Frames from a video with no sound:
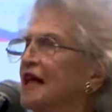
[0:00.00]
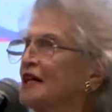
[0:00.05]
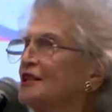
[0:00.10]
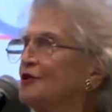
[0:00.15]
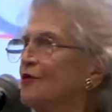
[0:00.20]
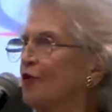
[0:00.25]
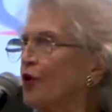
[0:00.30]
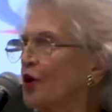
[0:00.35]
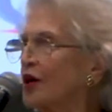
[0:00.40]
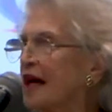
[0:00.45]
da
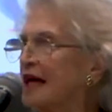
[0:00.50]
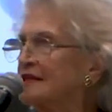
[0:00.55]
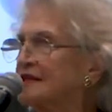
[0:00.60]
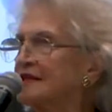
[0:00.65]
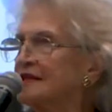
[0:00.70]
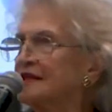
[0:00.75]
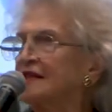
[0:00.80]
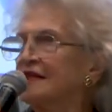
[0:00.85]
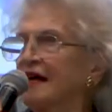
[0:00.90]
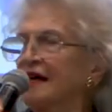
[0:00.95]

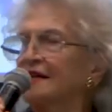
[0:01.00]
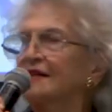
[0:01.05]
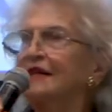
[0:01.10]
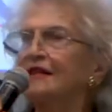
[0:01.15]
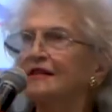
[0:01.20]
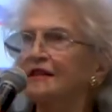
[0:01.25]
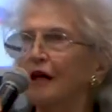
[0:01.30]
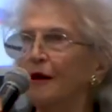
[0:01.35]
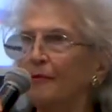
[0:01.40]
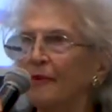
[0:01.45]
advocacia
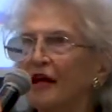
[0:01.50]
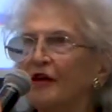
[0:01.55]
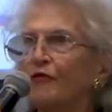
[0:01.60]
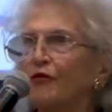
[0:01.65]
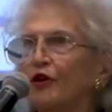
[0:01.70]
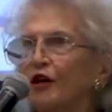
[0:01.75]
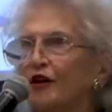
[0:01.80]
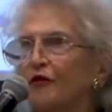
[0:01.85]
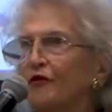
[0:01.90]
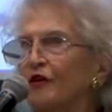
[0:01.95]
também
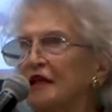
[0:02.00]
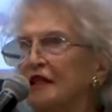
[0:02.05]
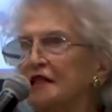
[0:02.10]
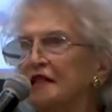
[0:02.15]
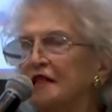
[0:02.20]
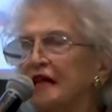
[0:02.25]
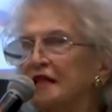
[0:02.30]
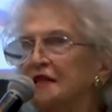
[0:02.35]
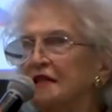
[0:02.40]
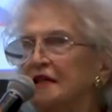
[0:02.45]
foi
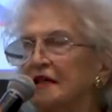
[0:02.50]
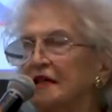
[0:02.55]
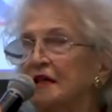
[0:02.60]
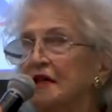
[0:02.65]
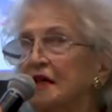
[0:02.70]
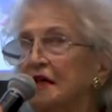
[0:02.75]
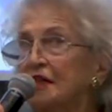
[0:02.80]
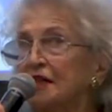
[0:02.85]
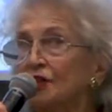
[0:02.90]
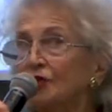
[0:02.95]
referida aqui.
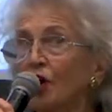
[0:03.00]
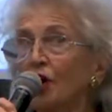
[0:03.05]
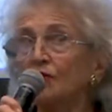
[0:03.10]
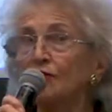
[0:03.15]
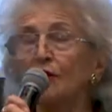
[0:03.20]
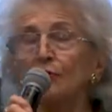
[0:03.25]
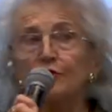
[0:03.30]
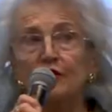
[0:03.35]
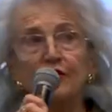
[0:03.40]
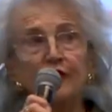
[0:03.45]
E nós
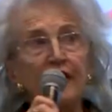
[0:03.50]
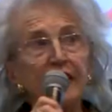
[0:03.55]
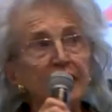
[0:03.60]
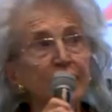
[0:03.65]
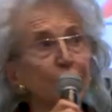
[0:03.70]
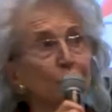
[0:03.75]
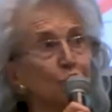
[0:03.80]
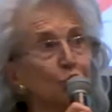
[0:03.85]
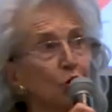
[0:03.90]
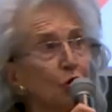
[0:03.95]
vamos ver
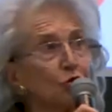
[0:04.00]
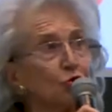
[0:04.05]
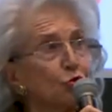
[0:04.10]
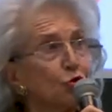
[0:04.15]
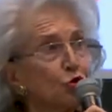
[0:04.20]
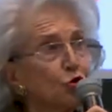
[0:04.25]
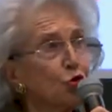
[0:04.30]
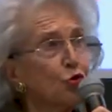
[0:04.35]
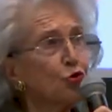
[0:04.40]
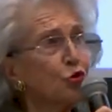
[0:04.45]
que todo,
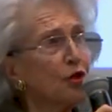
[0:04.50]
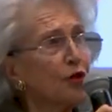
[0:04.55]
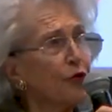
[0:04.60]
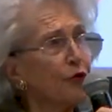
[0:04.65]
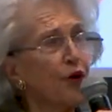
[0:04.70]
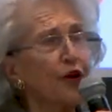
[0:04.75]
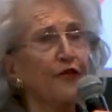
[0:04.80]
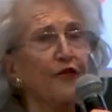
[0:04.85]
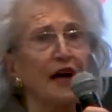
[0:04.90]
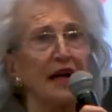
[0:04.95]
tudo que
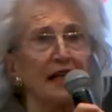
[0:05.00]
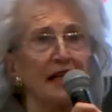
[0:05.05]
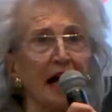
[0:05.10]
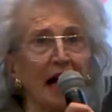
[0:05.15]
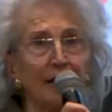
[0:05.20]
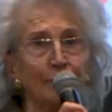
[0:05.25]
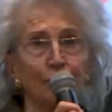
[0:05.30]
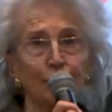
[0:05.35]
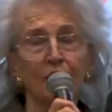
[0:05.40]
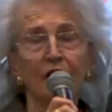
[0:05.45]
foi
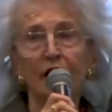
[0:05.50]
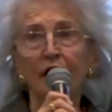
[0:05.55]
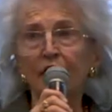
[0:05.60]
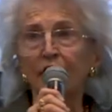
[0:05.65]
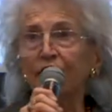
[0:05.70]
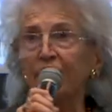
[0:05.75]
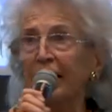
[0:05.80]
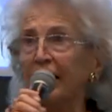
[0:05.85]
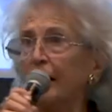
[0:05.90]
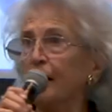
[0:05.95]
falado
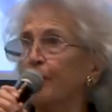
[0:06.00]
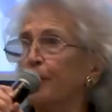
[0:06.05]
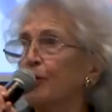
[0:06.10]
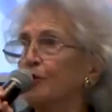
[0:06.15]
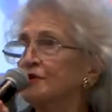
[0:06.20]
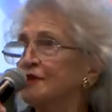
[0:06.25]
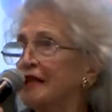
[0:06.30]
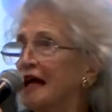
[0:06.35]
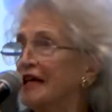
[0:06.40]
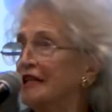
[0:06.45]
vai
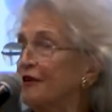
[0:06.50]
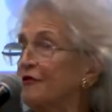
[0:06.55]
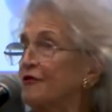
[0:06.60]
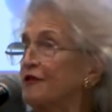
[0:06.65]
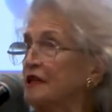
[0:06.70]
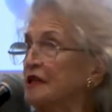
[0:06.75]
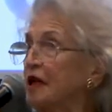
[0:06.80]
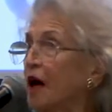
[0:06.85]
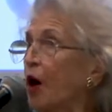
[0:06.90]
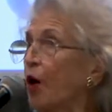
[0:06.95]
repontar,
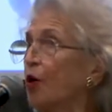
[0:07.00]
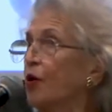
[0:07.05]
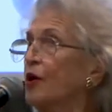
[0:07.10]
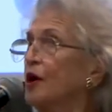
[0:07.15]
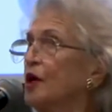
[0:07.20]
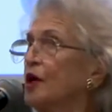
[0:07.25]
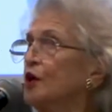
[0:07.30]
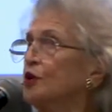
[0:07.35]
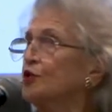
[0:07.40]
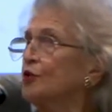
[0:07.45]
afinal,
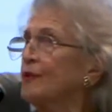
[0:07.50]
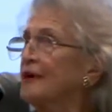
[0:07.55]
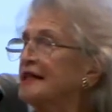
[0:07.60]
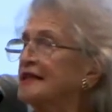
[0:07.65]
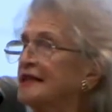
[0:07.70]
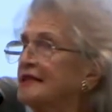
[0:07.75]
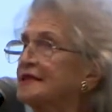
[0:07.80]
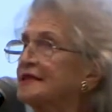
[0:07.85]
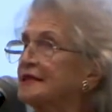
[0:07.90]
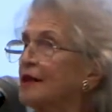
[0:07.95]
numa
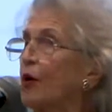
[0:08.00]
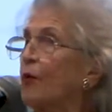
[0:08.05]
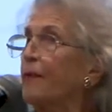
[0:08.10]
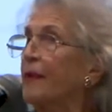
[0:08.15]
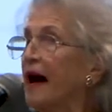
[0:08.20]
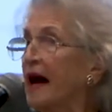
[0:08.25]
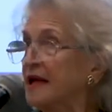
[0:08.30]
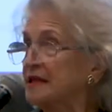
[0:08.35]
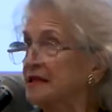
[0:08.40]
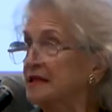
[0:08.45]
questão
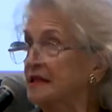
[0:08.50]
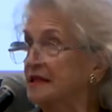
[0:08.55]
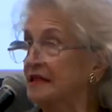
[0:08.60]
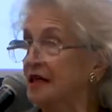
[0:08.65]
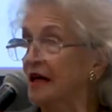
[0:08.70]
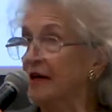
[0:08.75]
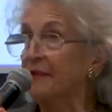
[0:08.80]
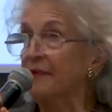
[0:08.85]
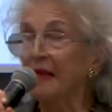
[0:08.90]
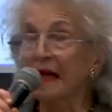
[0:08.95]

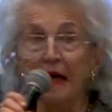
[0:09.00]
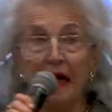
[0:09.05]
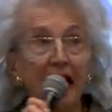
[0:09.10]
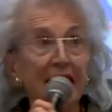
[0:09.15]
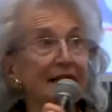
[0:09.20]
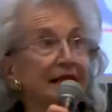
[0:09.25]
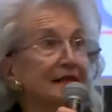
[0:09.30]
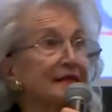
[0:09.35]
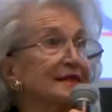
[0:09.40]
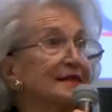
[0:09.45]
básica,
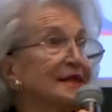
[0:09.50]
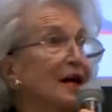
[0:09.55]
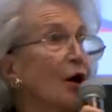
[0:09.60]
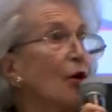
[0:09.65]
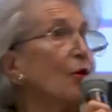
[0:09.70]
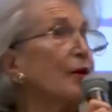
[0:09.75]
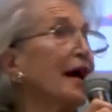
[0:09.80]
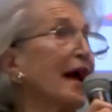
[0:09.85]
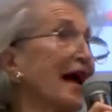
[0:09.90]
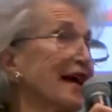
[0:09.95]
a
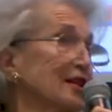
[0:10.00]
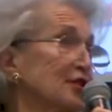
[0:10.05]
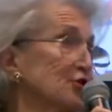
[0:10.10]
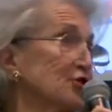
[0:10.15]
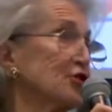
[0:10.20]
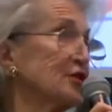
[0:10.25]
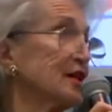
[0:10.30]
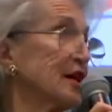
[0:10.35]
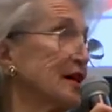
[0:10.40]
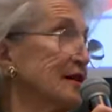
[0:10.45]
questão
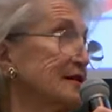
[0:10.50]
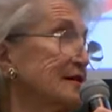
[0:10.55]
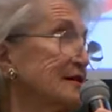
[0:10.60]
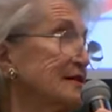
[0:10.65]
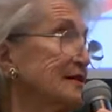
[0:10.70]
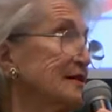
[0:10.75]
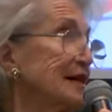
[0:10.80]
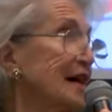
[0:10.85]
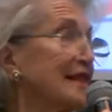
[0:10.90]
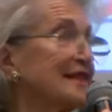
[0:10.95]
ética.
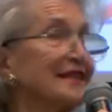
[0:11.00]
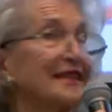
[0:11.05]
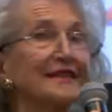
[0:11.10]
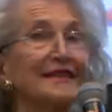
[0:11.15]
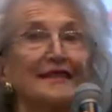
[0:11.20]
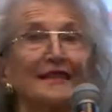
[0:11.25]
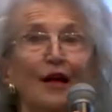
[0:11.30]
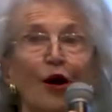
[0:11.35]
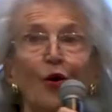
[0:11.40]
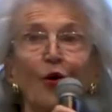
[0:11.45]
A
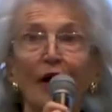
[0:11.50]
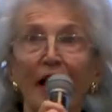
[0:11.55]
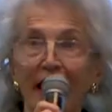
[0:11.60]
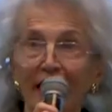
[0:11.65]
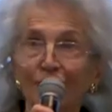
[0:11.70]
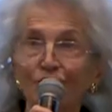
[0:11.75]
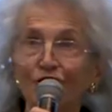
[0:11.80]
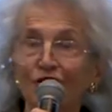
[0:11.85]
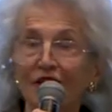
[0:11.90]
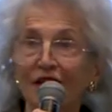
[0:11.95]
questão
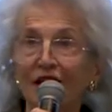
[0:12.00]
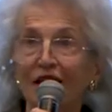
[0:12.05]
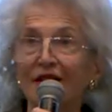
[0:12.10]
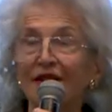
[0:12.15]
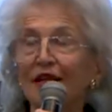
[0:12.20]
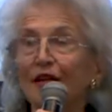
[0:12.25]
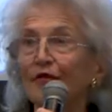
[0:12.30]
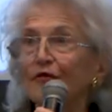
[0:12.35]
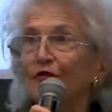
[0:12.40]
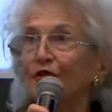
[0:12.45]
ética.
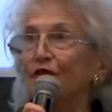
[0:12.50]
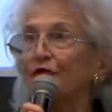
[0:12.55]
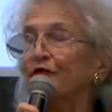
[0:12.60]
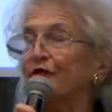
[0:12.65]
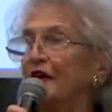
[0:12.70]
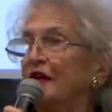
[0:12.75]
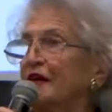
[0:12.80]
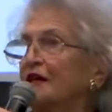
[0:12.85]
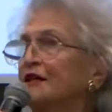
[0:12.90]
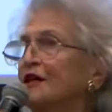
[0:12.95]

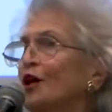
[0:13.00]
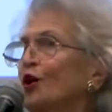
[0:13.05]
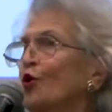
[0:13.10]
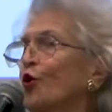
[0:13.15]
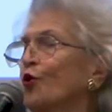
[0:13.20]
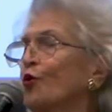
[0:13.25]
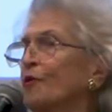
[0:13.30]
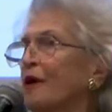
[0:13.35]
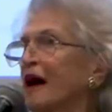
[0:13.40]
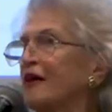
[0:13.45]
Viver
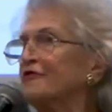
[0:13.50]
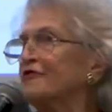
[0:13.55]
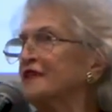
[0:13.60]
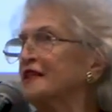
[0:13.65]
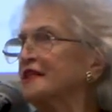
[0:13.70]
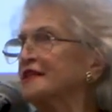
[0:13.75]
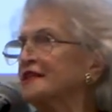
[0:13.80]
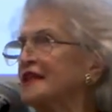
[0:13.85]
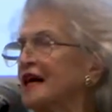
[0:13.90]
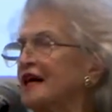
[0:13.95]
uma
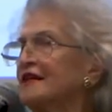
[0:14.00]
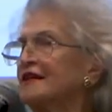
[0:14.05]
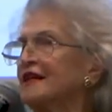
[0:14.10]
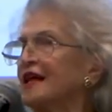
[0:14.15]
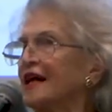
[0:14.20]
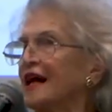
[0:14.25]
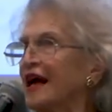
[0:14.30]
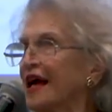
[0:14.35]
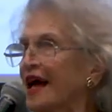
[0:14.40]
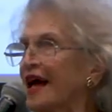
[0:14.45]
vida
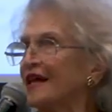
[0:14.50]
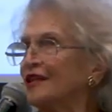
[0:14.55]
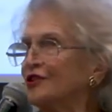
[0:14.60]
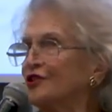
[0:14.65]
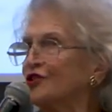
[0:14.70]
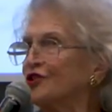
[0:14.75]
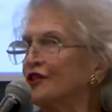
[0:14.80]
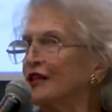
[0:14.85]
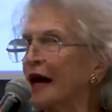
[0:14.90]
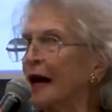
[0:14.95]

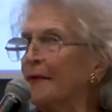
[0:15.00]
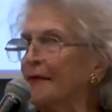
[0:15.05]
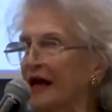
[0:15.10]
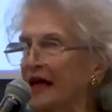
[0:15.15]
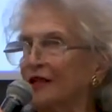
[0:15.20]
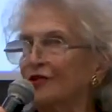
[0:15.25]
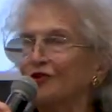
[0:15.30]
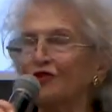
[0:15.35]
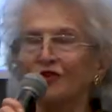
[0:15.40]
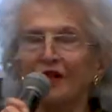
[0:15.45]

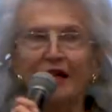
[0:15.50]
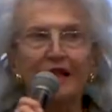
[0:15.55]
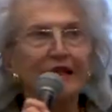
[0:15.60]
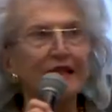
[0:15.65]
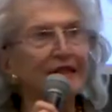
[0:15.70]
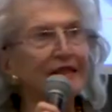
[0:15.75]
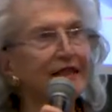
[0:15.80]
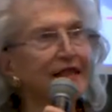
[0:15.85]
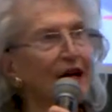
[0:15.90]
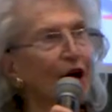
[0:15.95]
eticamente.
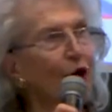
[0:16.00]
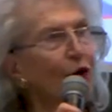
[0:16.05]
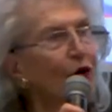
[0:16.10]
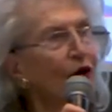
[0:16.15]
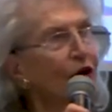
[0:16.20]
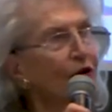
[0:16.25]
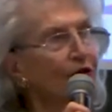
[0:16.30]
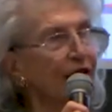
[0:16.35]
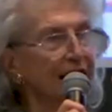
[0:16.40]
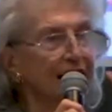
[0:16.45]

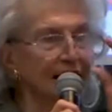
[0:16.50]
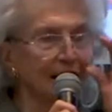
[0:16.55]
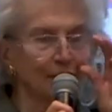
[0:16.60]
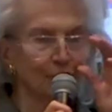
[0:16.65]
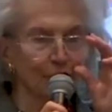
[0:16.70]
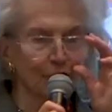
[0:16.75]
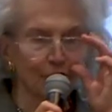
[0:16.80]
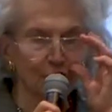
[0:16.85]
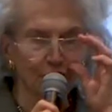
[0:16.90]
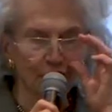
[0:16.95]
Então,
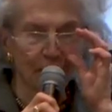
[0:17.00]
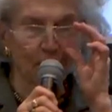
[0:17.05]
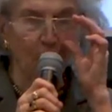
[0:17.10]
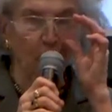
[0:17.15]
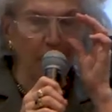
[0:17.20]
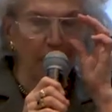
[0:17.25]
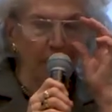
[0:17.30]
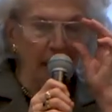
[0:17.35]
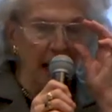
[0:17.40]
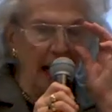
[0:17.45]
falando de
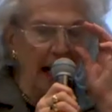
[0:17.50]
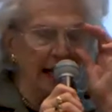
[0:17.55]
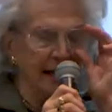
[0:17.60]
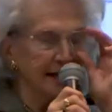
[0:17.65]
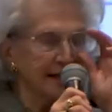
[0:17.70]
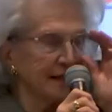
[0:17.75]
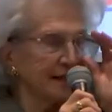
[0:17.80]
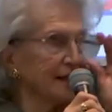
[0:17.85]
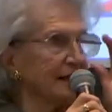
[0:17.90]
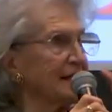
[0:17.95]

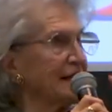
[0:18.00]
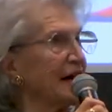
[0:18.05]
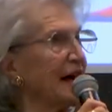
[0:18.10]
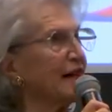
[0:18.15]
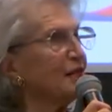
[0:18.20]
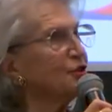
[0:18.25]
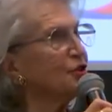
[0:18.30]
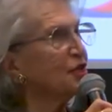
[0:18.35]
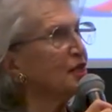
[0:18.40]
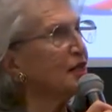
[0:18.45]
compliance e
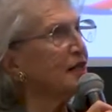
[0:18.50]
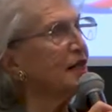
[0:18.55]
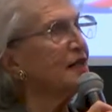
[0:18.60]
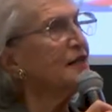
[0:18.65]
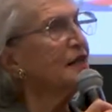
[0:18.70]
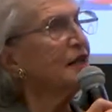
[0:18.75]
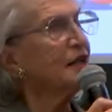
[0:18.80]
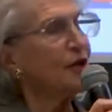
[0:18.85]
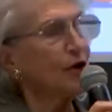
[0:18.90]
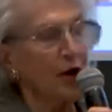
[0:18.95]
ética,
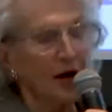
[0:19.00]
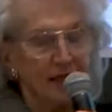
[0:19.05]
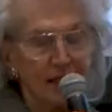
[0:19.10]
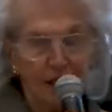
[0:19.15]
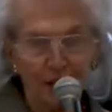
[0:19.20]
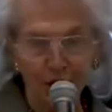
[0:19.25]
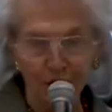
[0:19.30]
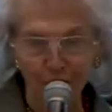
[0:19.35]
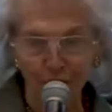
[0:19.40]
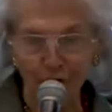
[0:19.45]
eu
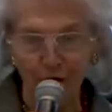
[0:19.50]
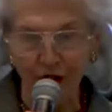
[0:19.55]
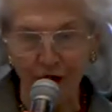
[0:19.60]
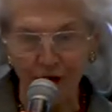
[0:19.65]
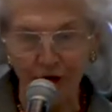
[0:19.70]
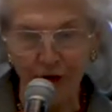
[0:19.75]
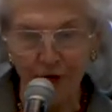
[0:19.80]
acredito que